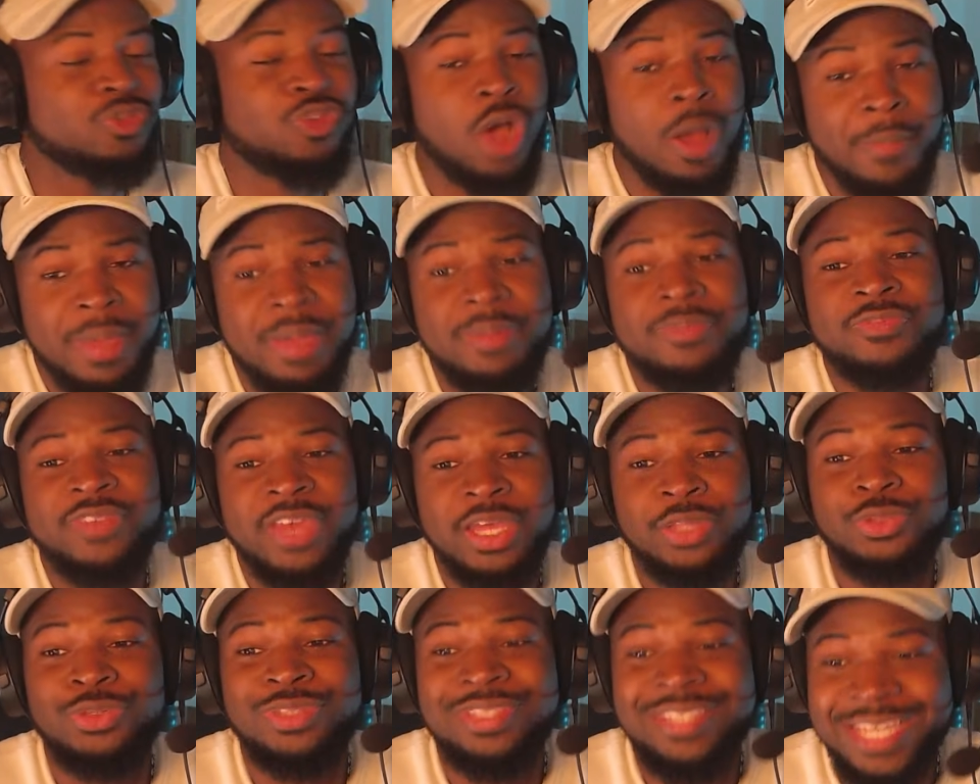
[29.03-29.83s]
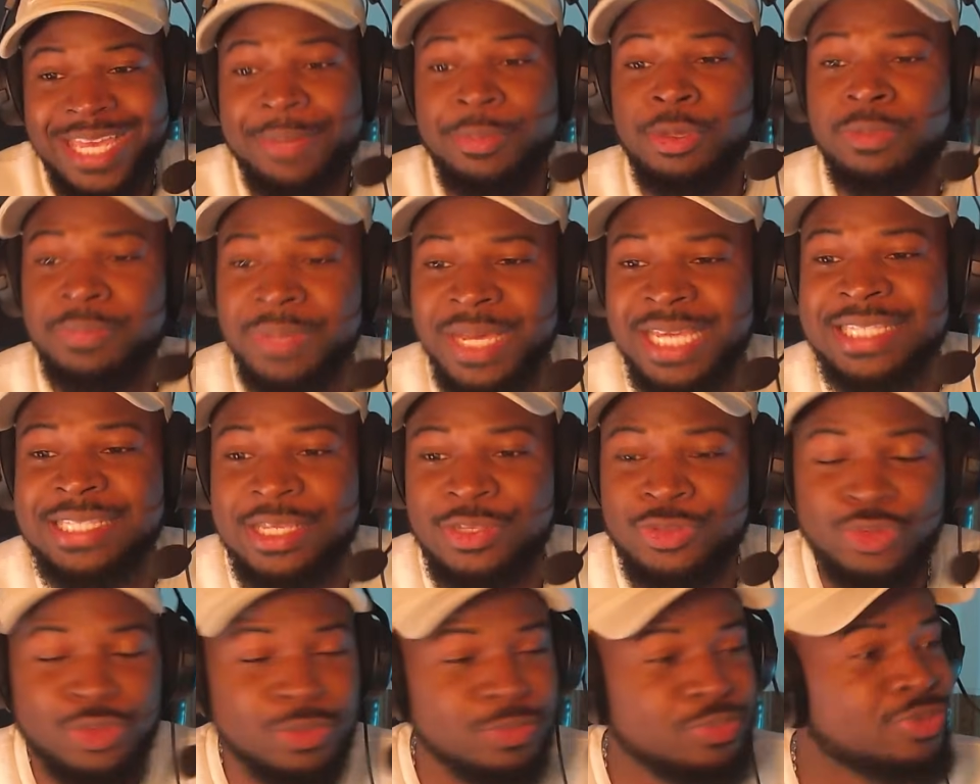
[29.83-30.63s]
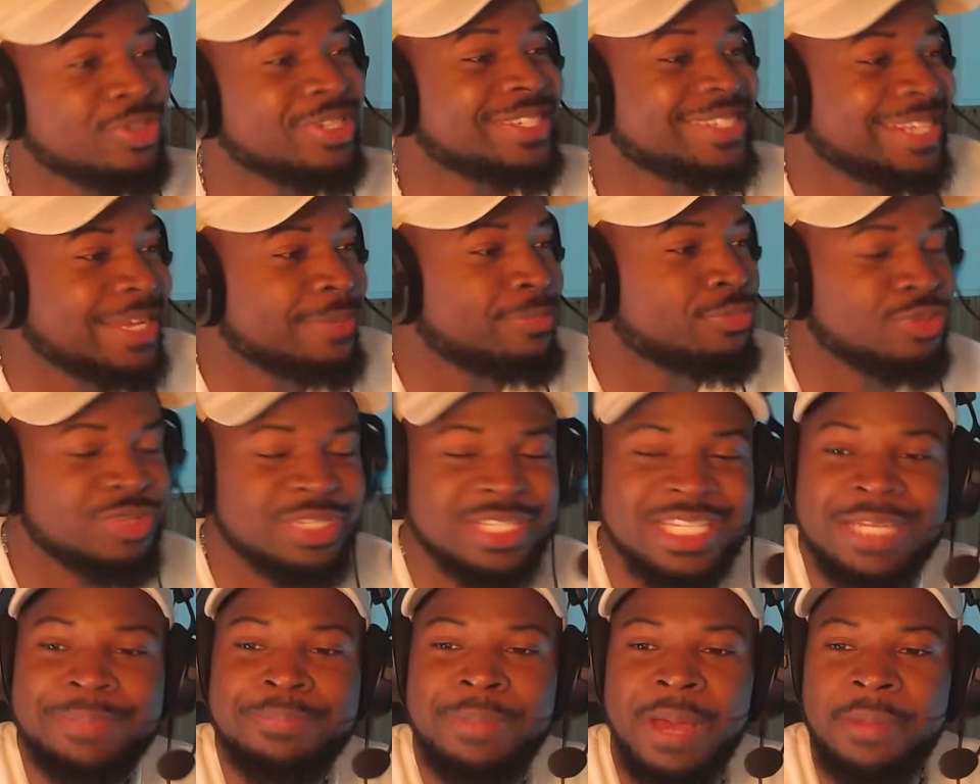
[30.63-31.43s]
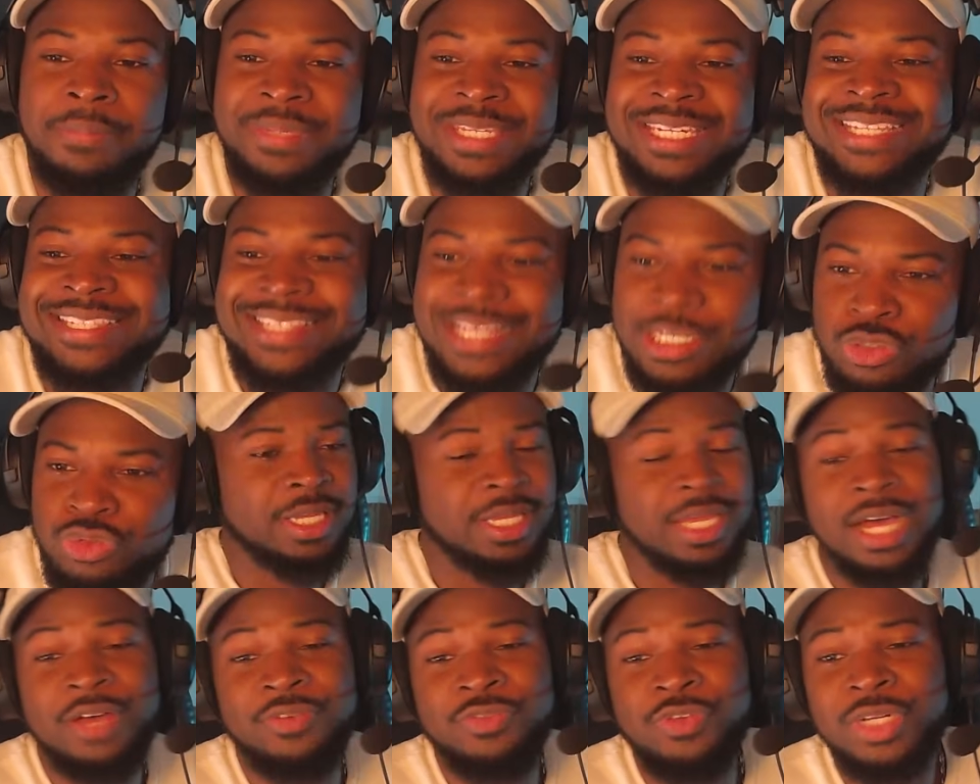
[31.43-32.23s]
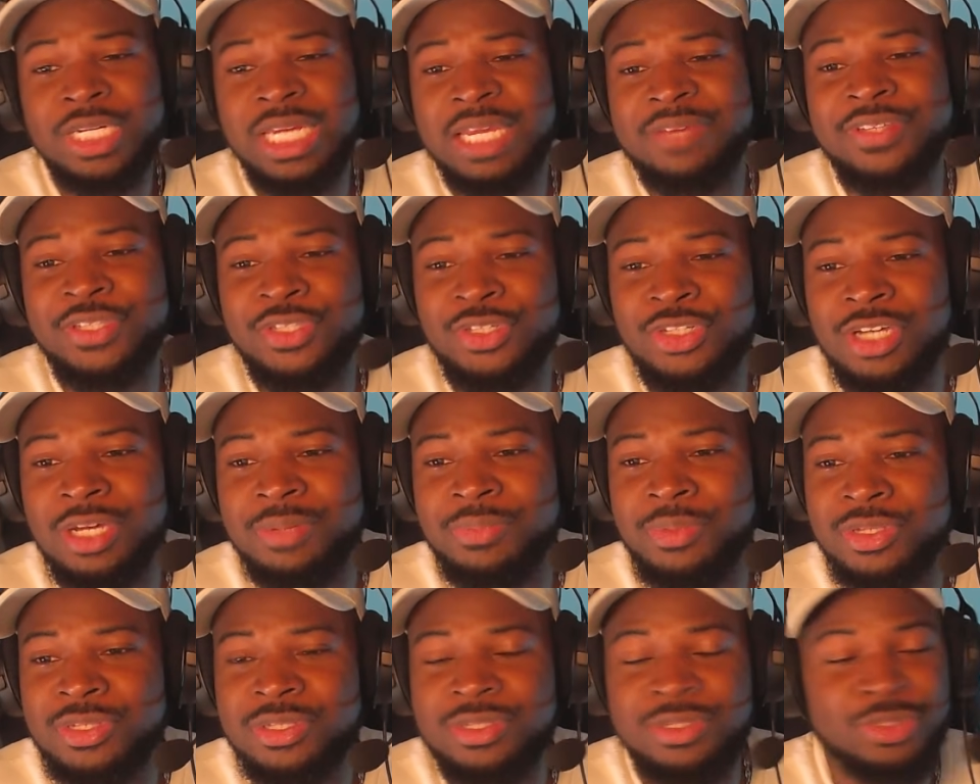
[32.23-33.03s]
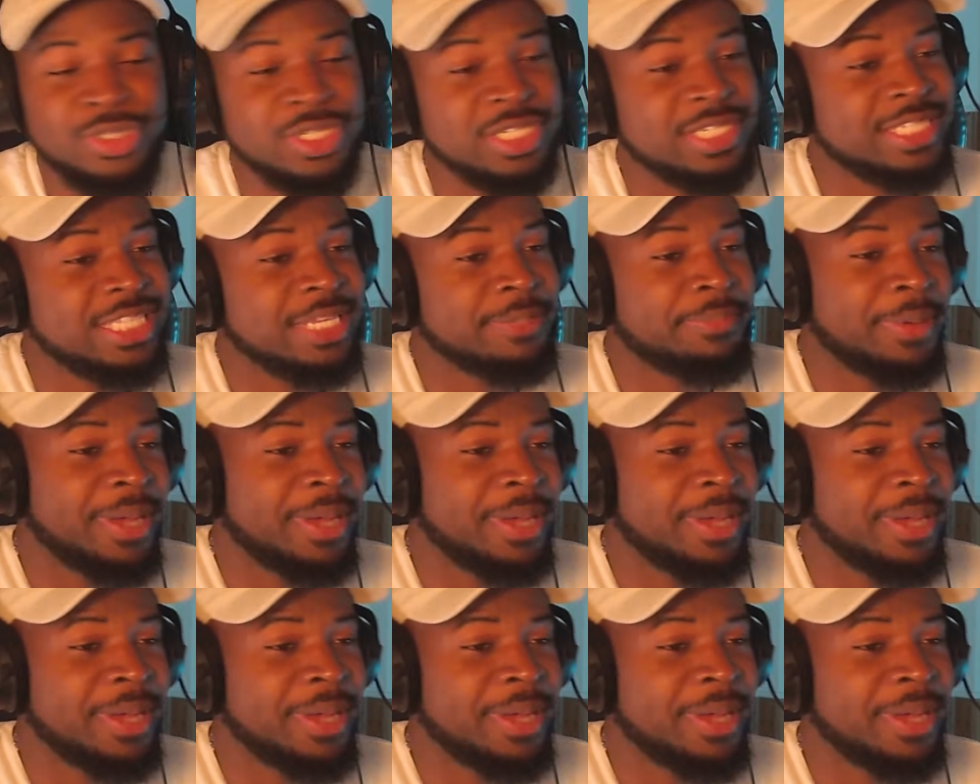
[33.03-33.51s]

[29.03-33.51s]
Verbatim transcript: voire même faire de très bonnes prestations pour s'imposer parmi les adultes. Avant que la vidéo commence, n'hésitez pas